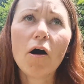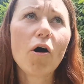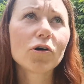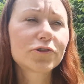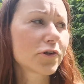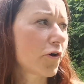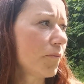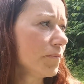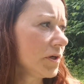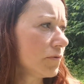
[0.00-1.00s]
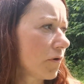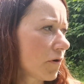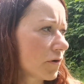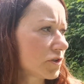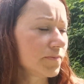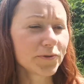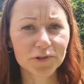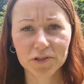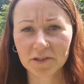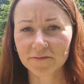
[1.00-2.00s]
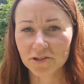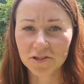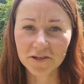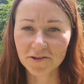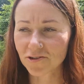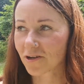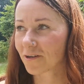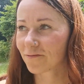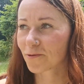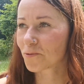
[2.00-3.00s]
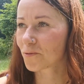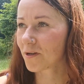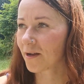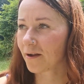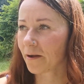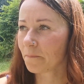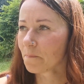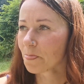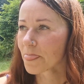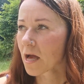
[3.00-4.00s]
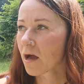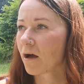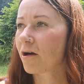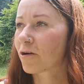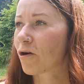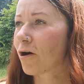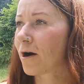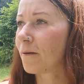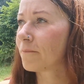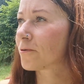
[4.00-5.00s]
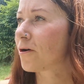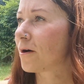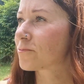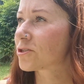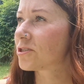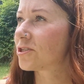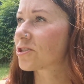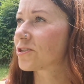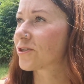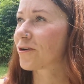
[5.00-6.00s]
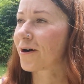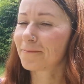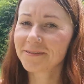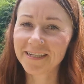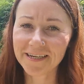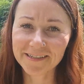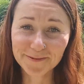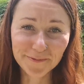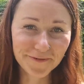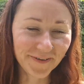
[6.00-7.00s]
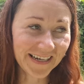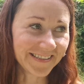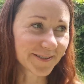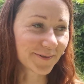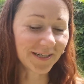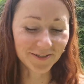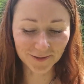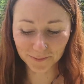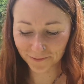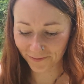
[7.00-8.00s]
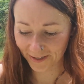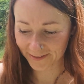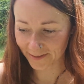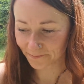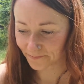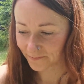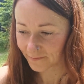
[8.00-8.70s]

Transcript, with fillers: o, tylko miłość, miłość jest najważniejsza i w ogóle e, kocham, kocham życie, życie kocham jej. To było fajne, słuchajcie, to było fajne.